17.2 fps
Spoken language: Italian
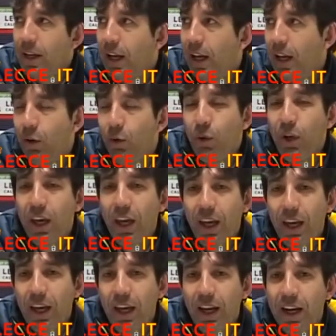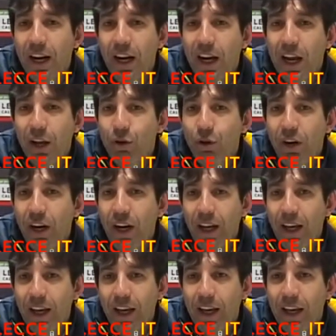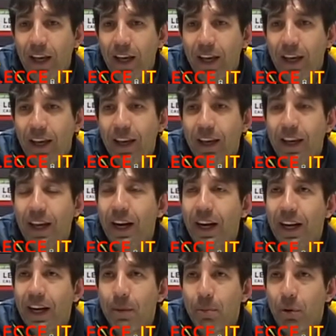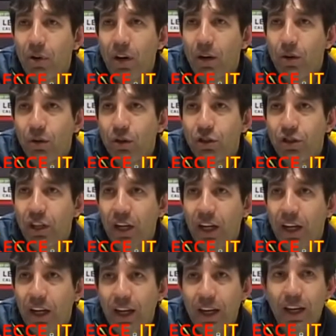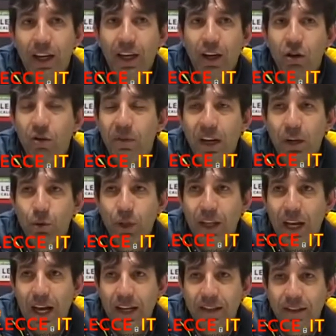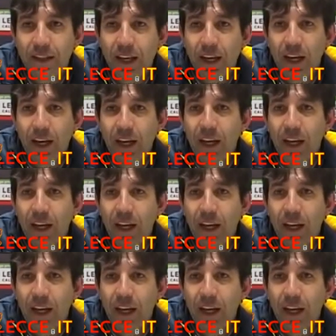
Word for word: e lui è un allenatore che la Lega Pro la conosce come le sue tasche,